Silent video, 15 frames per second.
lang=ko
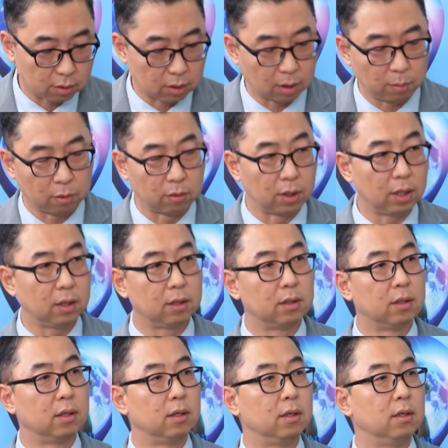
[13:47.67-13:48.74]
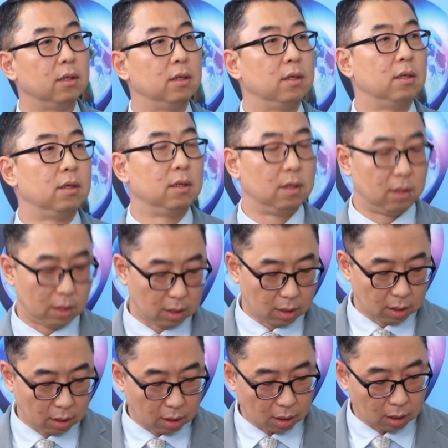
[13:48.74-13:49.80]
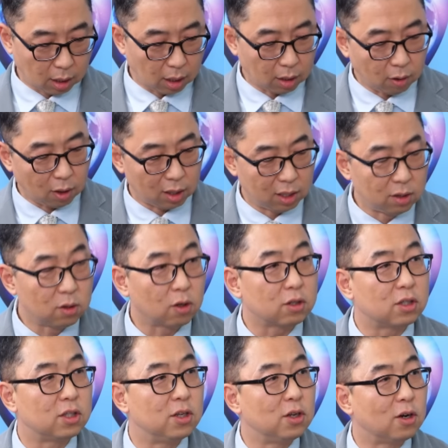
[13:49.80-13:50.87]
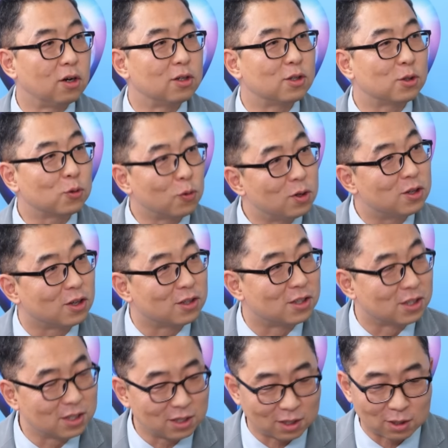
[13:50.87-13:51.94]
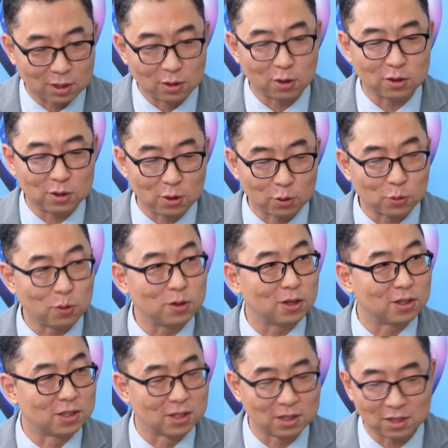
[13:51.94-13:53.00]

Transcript: 까먹었네. 하나 인더스트리얼 네. 솔루션즈. 네, 하나 인더스트리얼 즈 솔루션즈, 인더스트리얼 솔루션즈.